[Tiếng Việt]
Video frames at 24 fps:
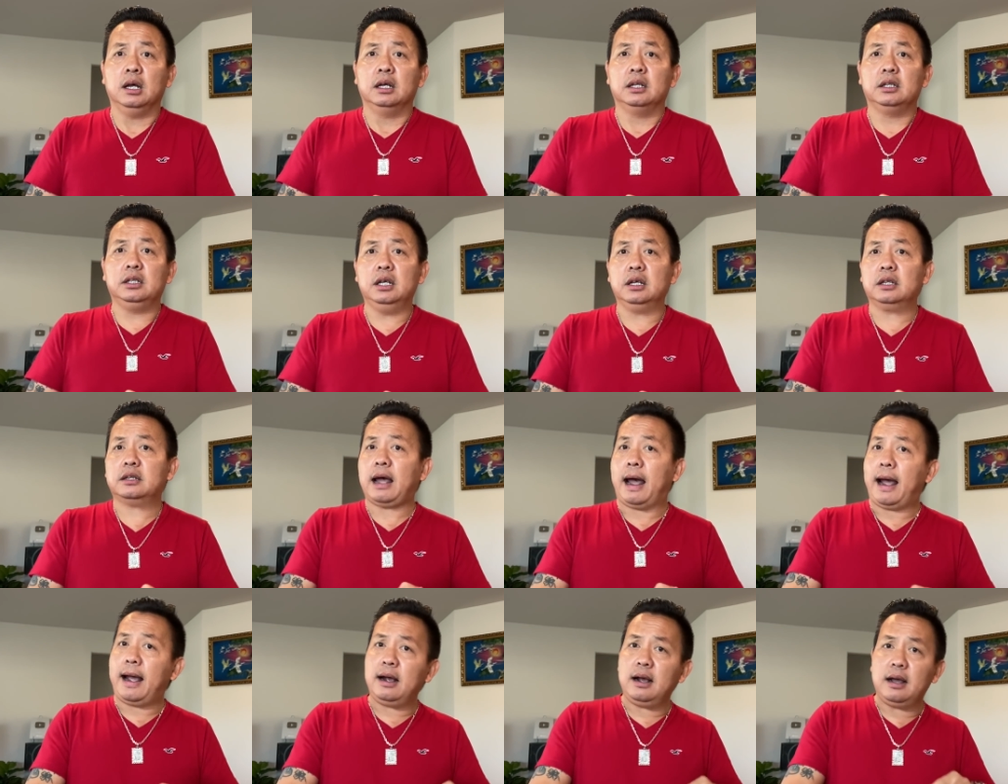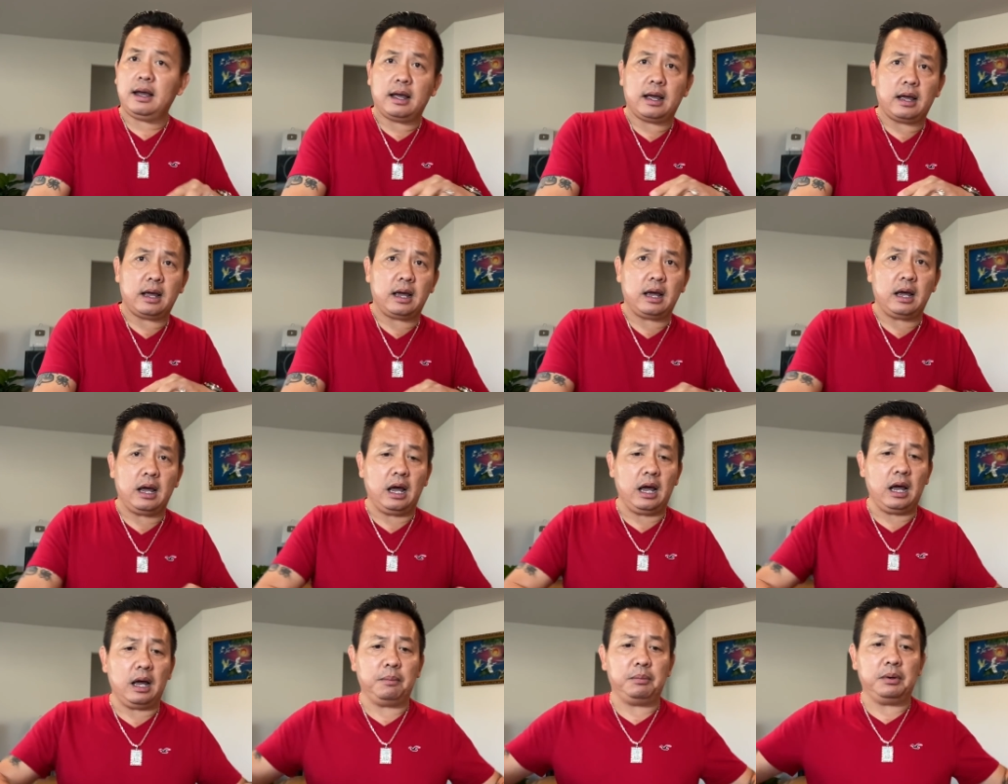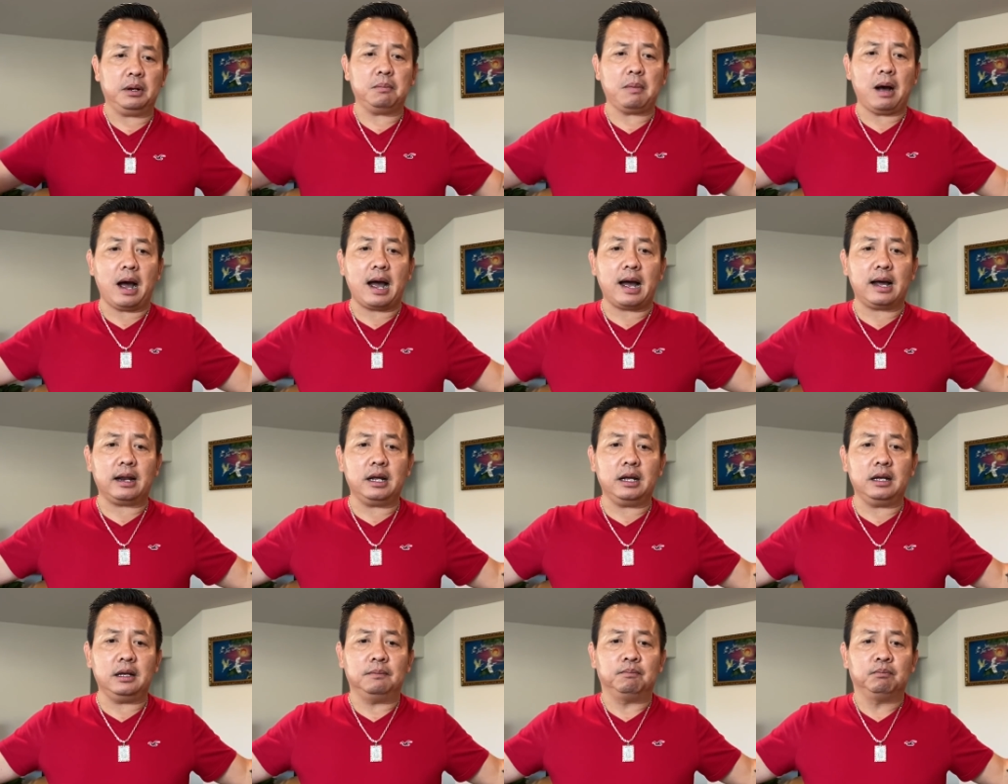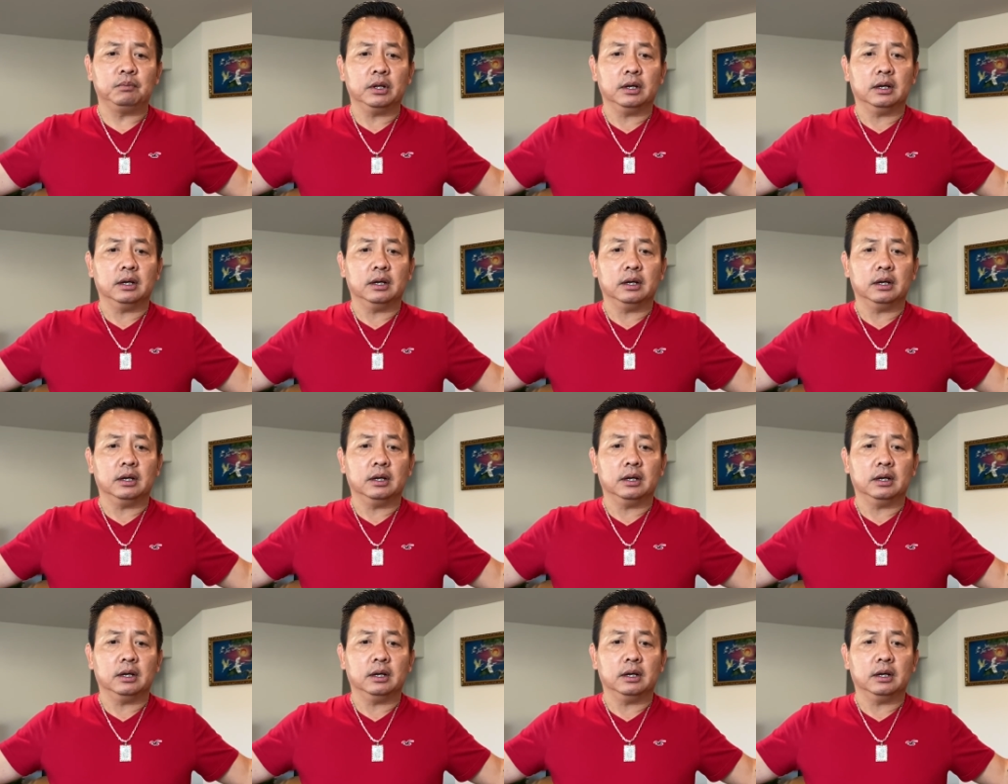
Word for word: di tản everybody